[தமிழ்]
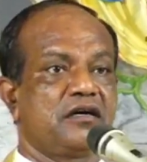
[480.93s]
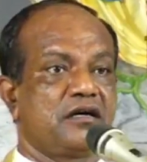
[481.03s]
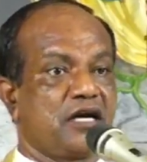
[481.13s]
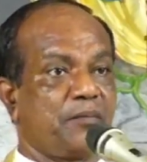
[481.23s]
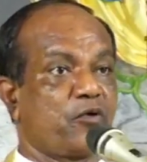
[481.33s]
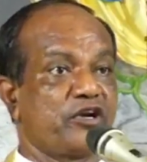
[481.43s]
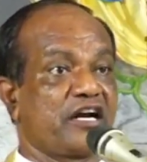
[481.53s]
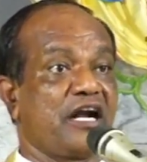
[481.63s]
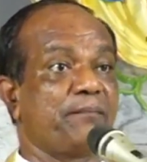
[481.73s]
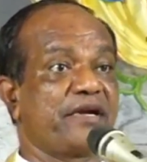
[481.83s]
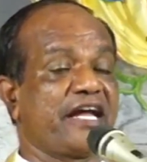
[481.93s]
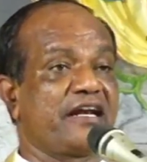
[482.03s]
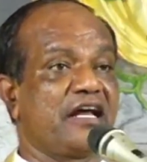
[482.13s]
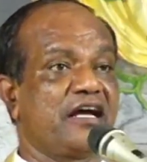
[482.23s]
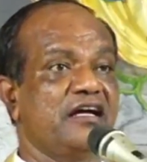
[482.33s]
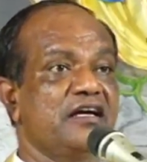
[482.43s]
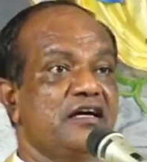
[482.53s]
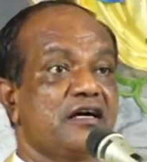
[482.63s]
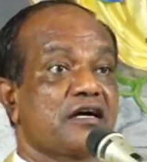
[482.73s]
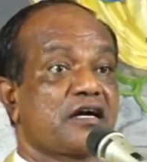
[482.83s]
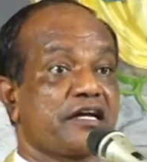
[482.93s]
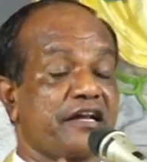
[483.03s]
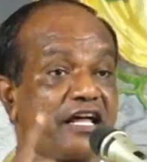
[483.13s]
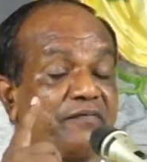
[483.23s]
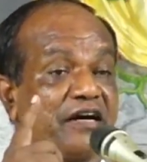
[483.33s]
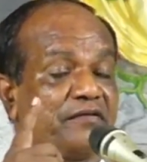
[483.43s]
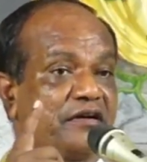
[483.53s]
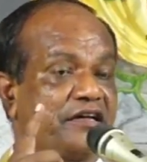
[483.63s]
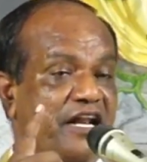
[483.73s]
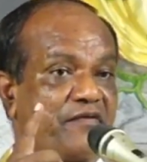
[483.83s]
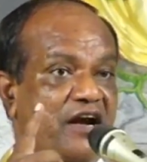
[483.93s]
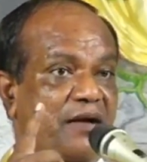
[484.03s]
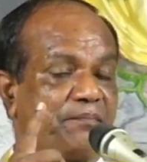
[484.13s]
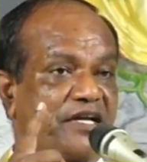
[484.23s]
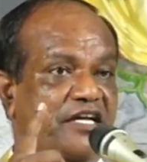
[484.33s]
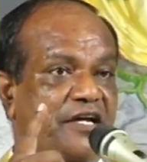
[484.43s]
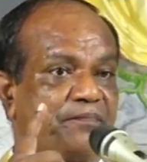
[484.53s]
நாம் கொண்டிருக்க நம்பிக்கை என்ன இறைவன் இறைவன் நம்பிக்கை